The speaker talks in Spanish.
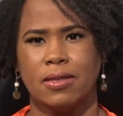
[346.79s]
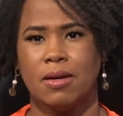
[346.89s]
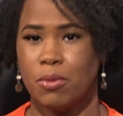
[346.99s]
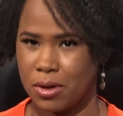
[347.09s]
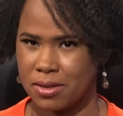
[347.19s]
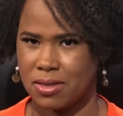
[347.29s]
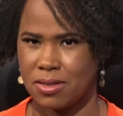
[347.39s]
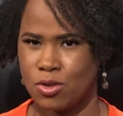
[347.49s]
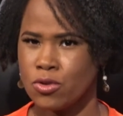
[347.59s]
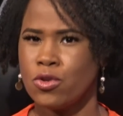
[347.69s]
porque si
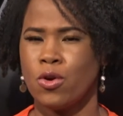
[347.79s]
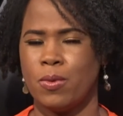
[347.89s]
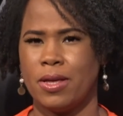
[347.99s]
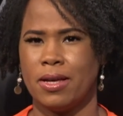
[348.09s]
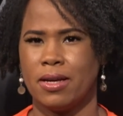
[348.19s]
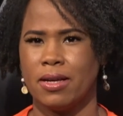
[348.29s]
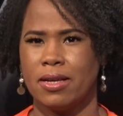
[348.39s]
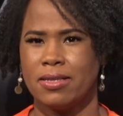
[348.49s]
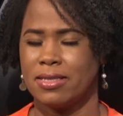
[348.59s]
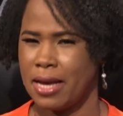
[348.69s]
no se olvidan,
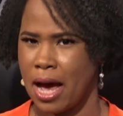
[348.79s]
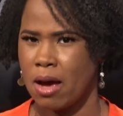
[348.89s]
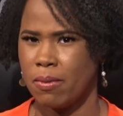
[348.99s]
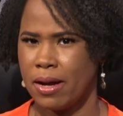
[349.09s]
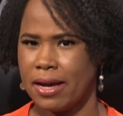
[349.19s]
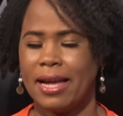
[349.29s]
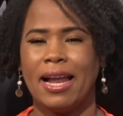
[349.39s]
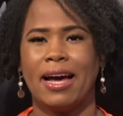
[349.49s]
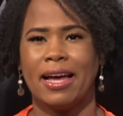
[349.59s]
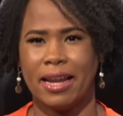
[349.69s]
se habla que
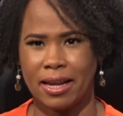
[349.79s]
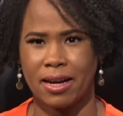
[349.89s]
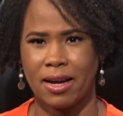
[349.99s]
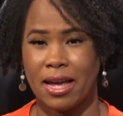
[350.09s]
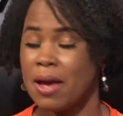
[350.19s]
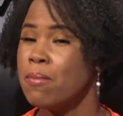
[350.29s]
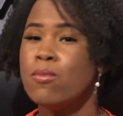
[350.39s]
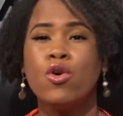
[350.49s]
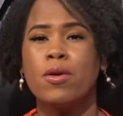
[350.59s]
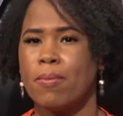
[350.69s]
la guerra en
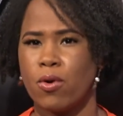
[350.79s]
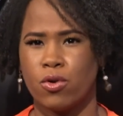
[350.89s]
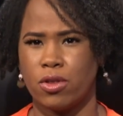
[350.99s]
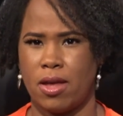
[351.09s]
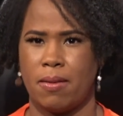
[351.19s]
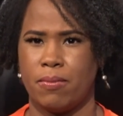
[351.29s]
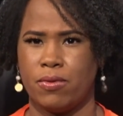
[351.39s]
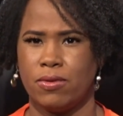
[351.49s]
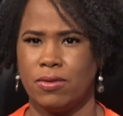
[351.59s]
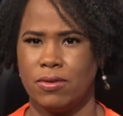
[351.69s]
muy poco tiempo
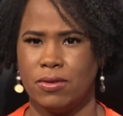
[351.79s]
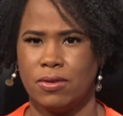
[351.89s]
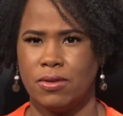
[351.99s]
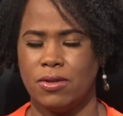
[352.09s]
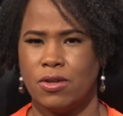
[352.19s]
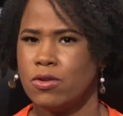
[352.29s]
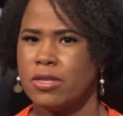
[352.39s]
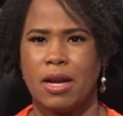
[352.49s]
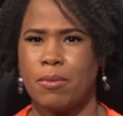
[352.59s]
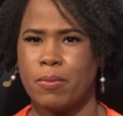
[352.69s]
no
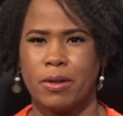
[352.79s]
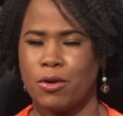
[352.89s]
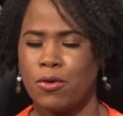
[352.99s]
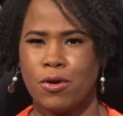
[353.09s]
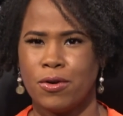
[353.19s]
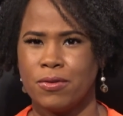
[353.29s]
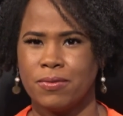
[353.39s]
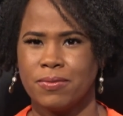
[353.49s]
será por petróleo,